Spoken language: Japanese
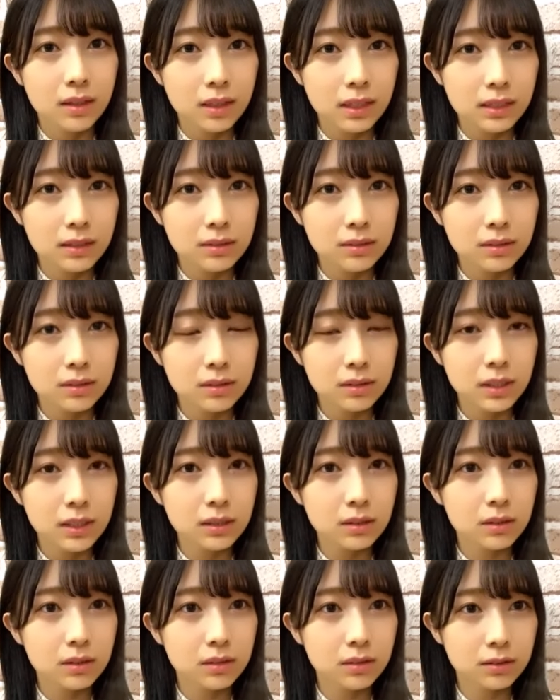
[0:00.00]

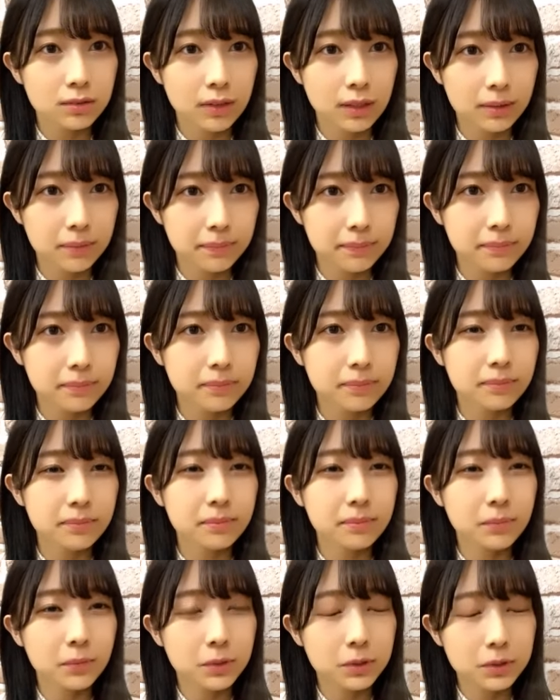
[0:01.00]
レーソン・デートルは
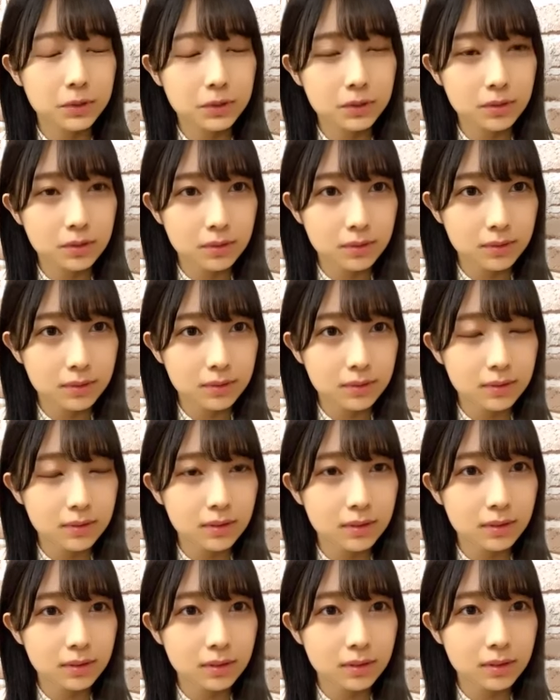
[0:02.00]
も
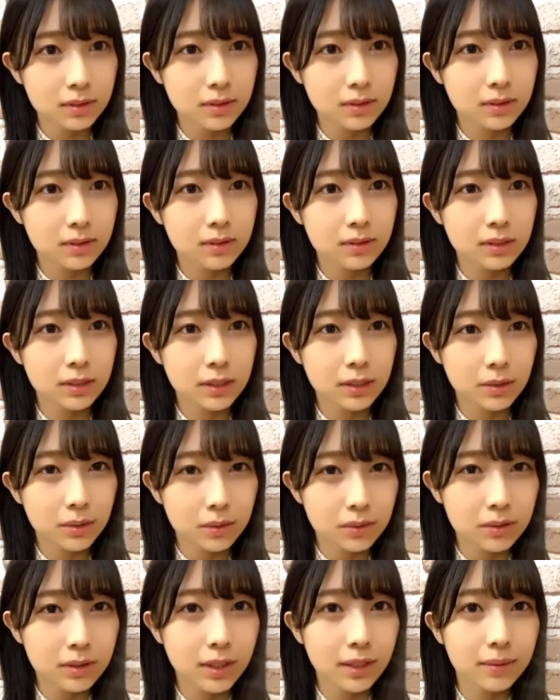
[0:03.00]
う昨
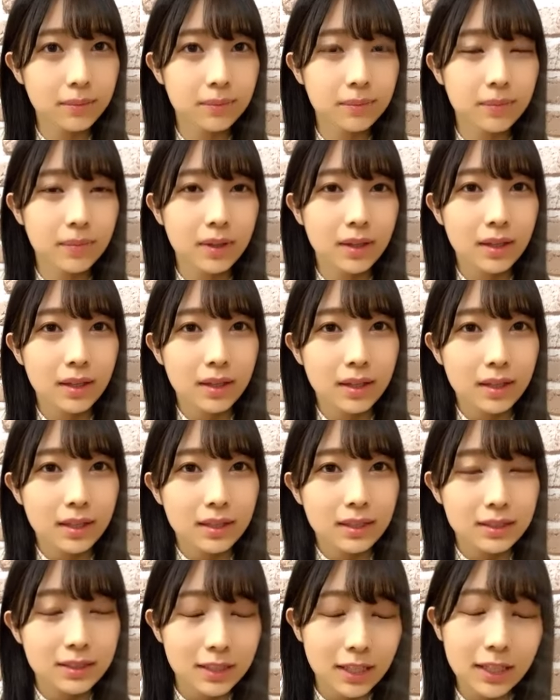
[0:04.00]
日で
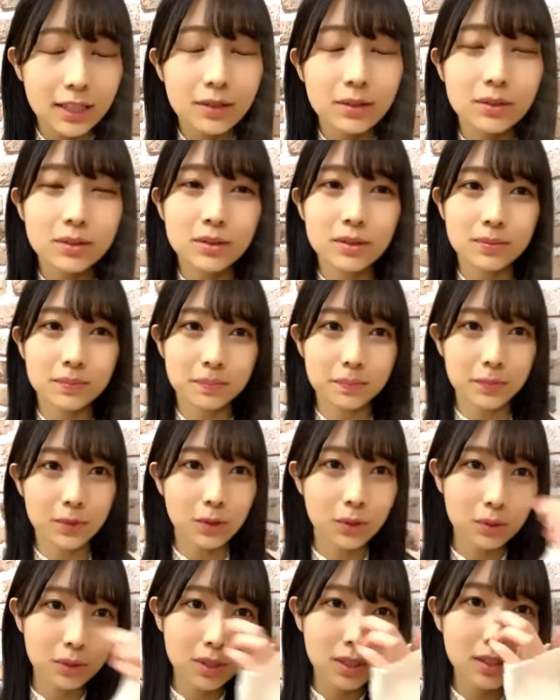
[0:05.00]
最後の
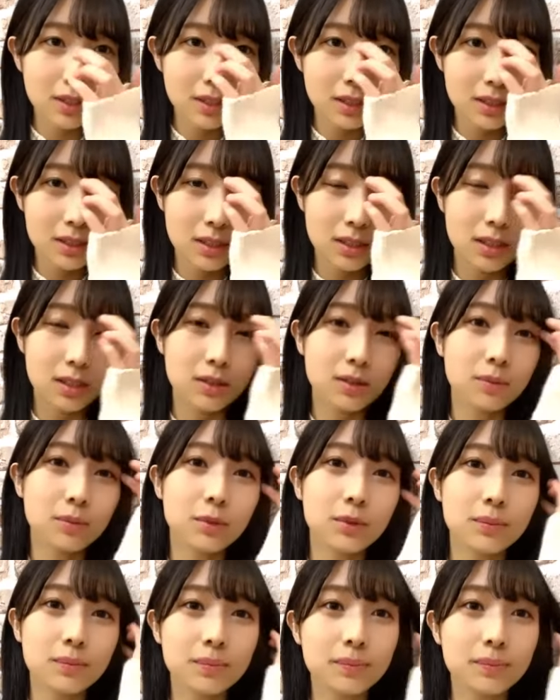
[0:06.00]
5人でしたけども